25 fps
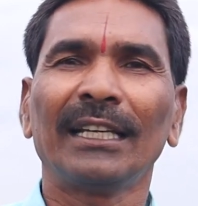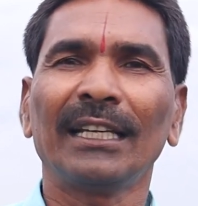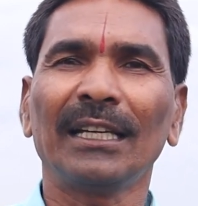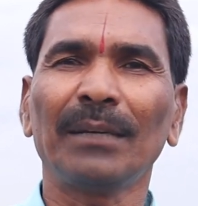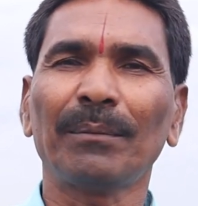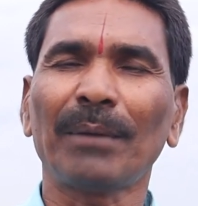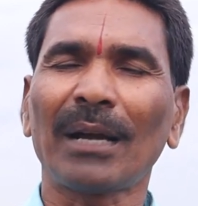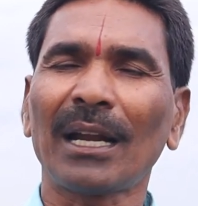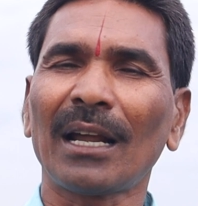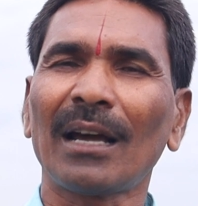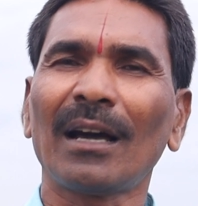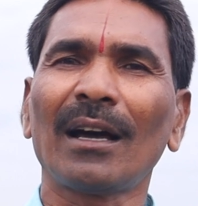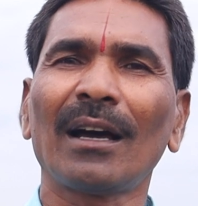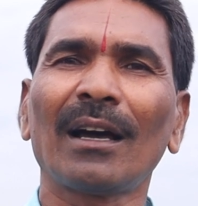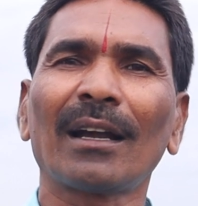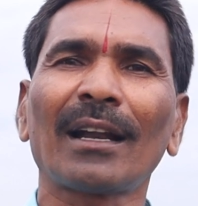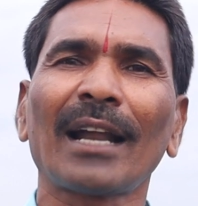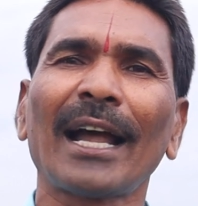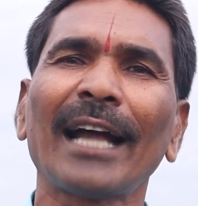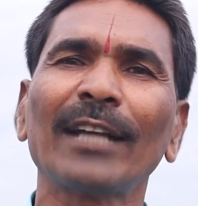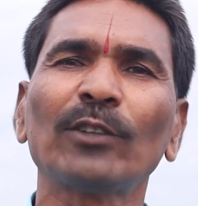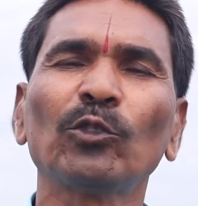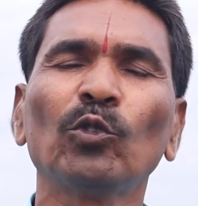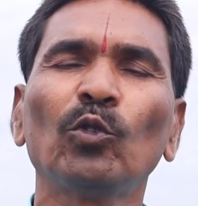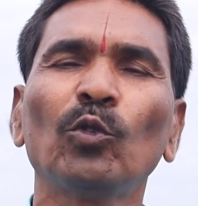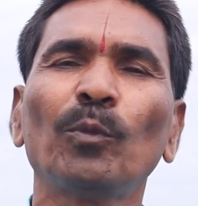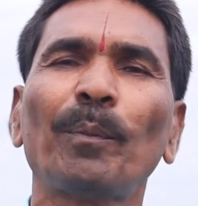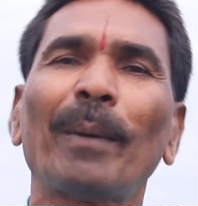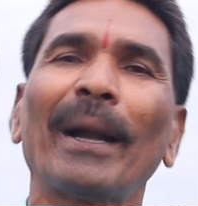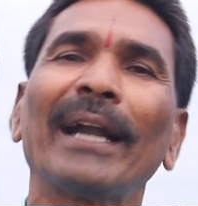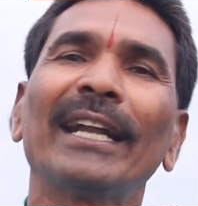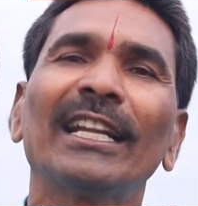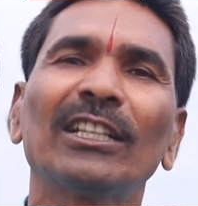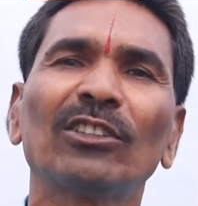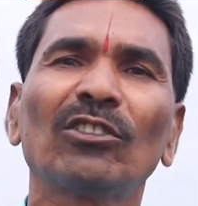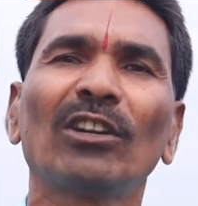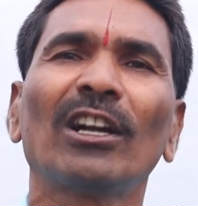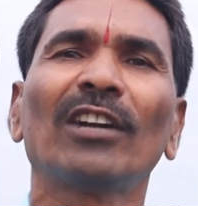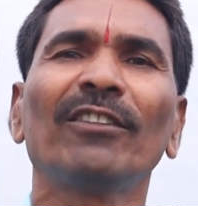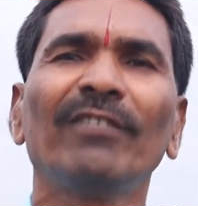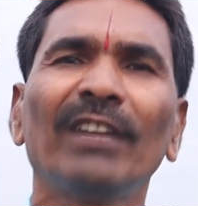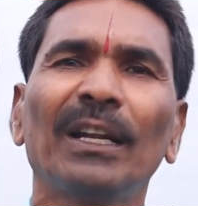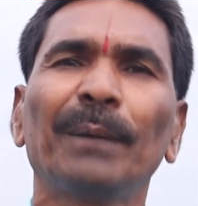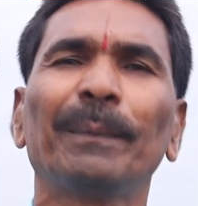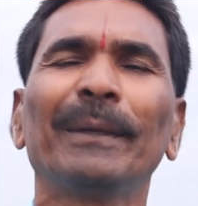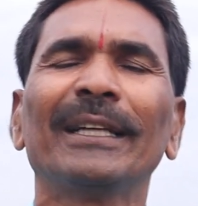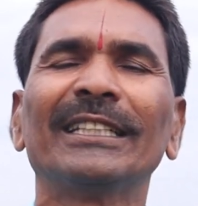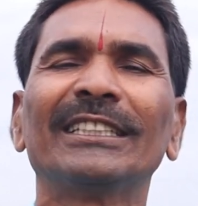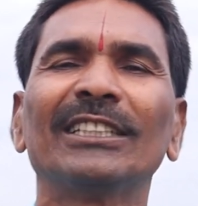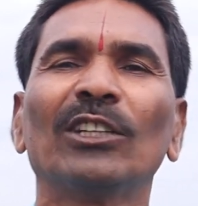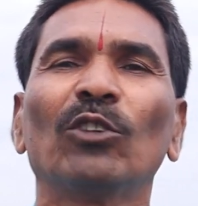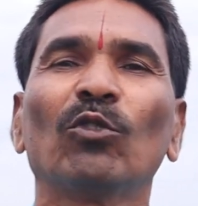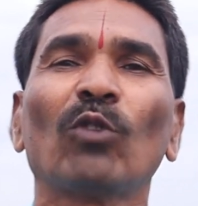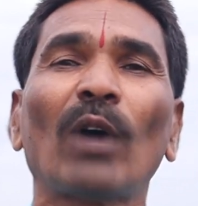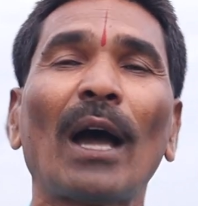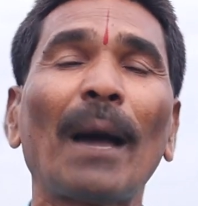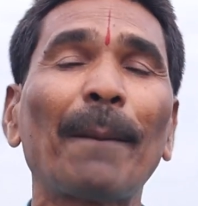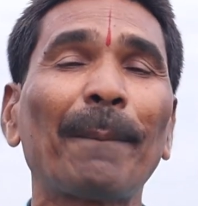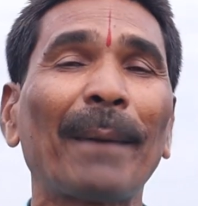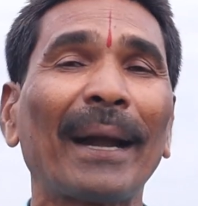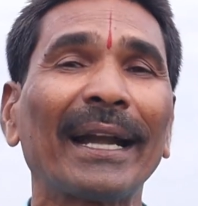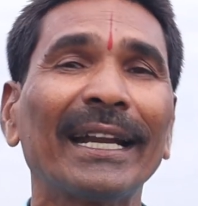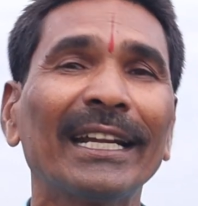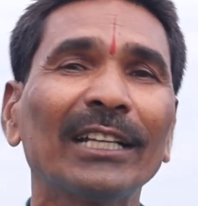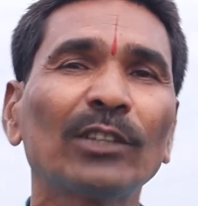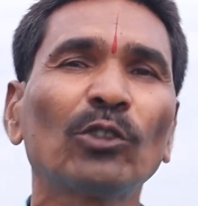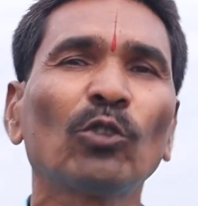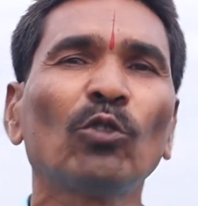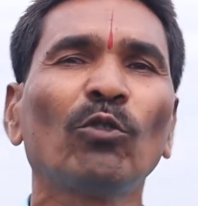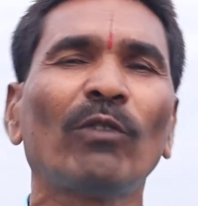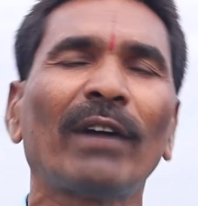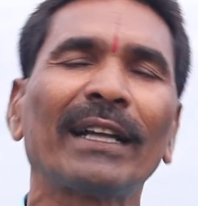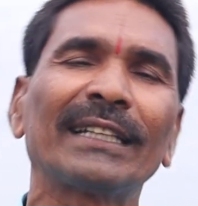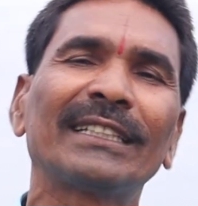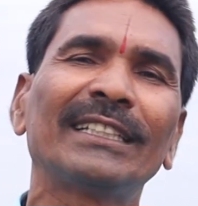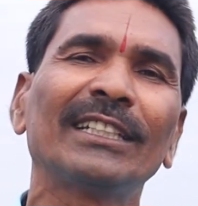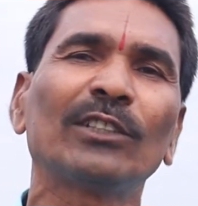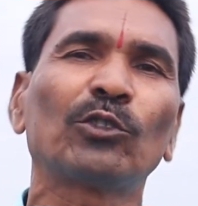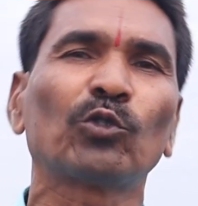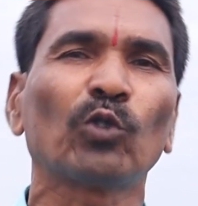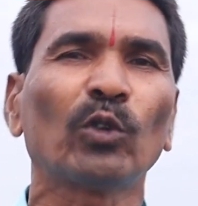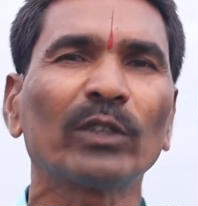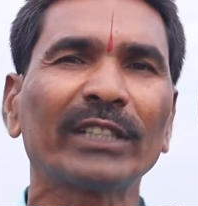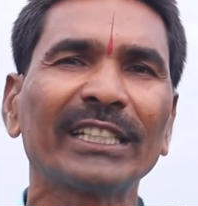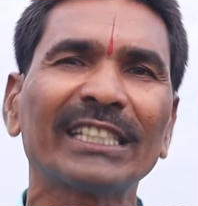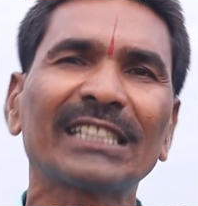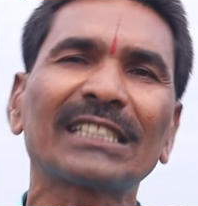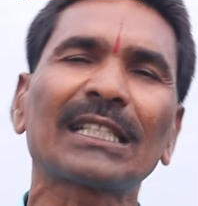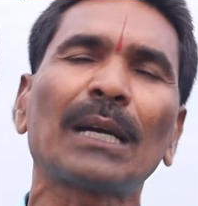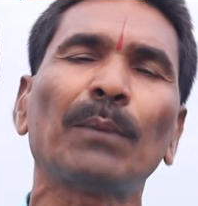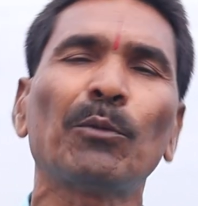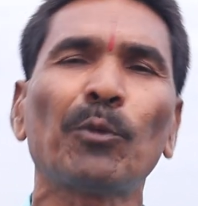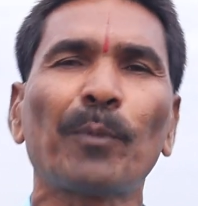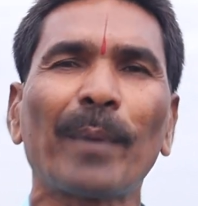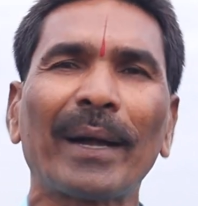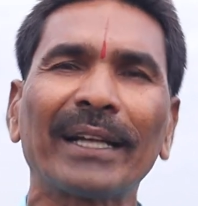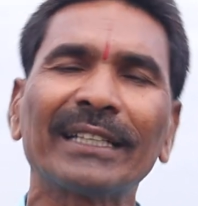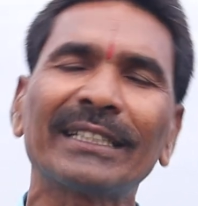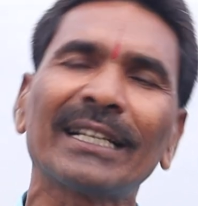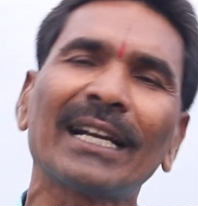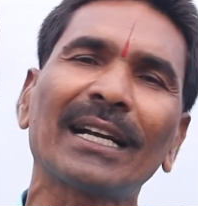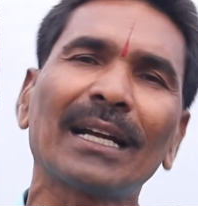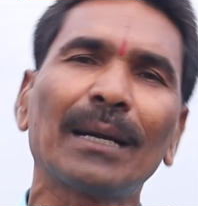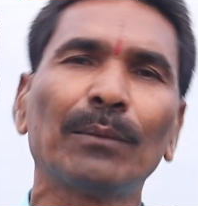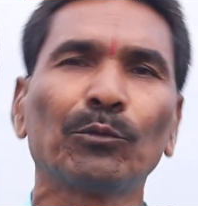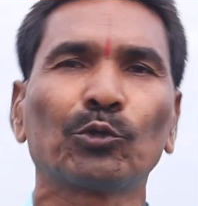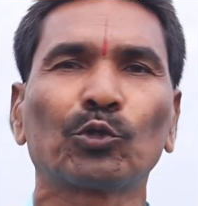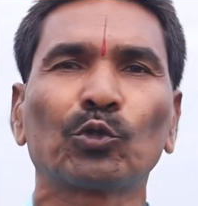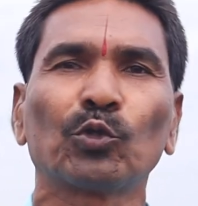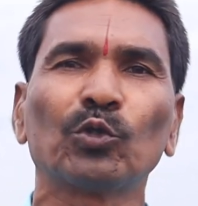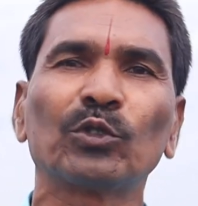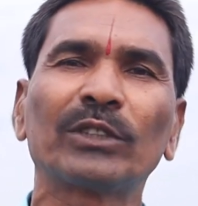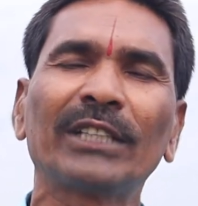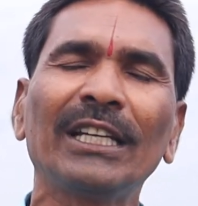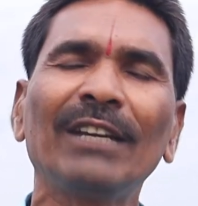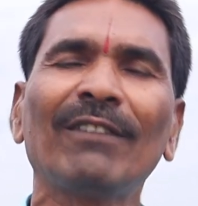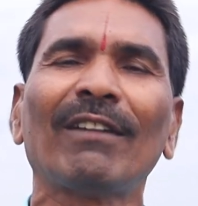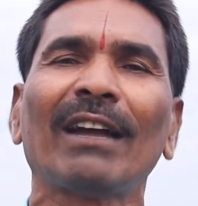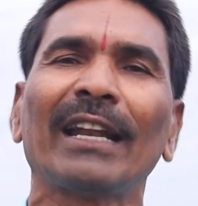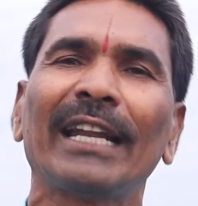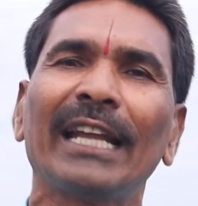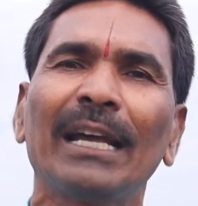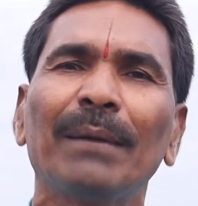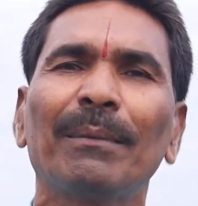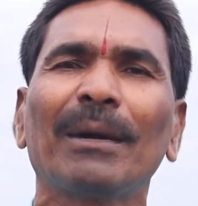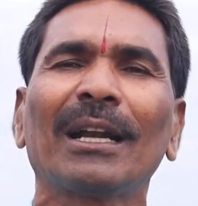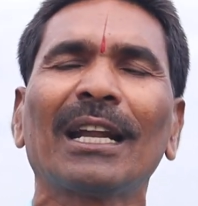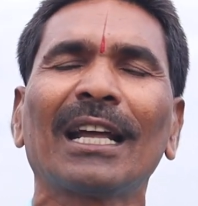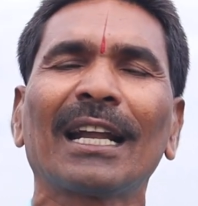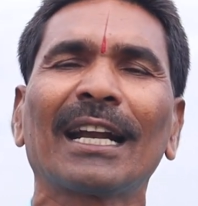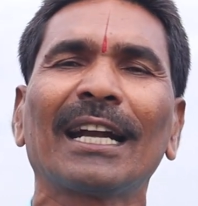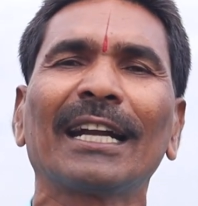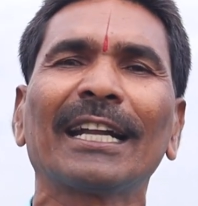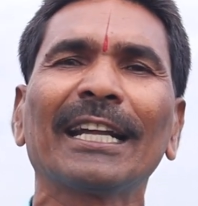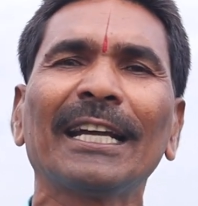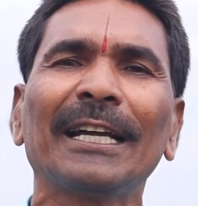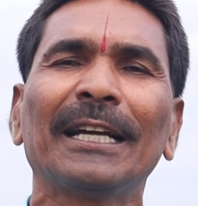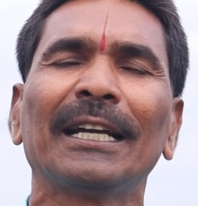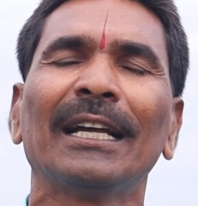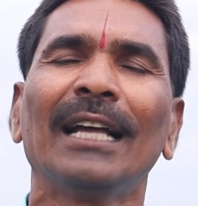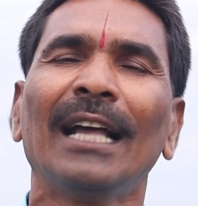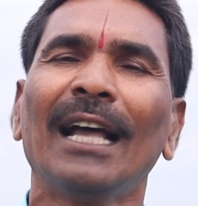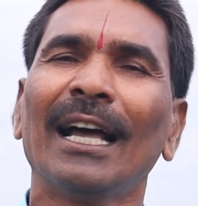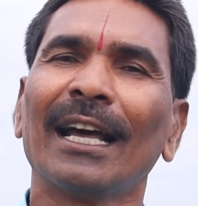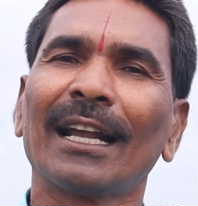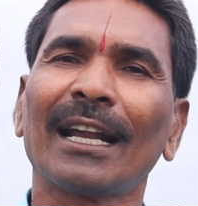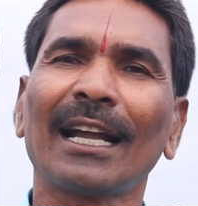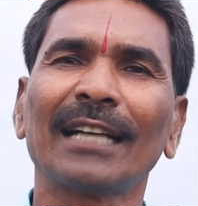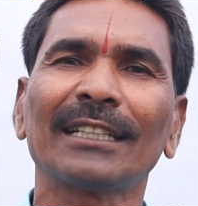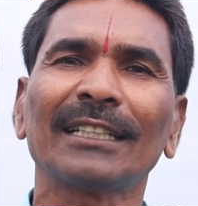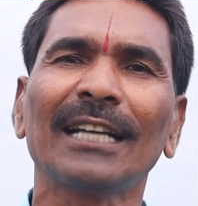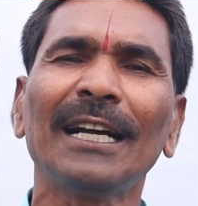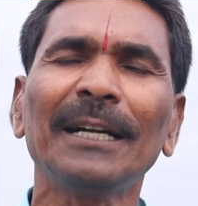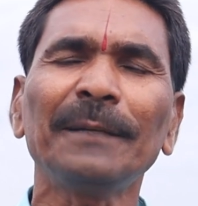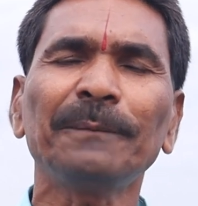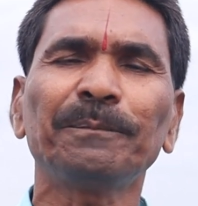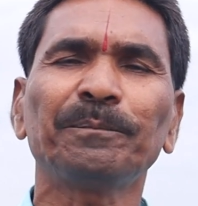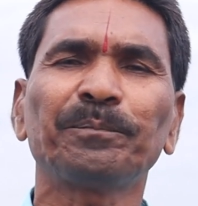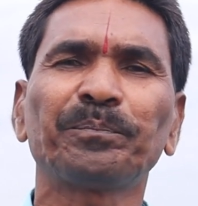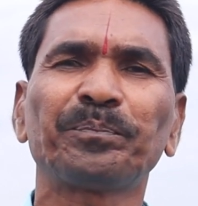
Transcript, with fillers: ఈ మన రాజు పండితులను పిలిపించారు ఆ పండితులు వచ్చి జ్యోతిష్కము పంచాంగం చూసి వాళ్ళు ఏమన్నారంటే రాజా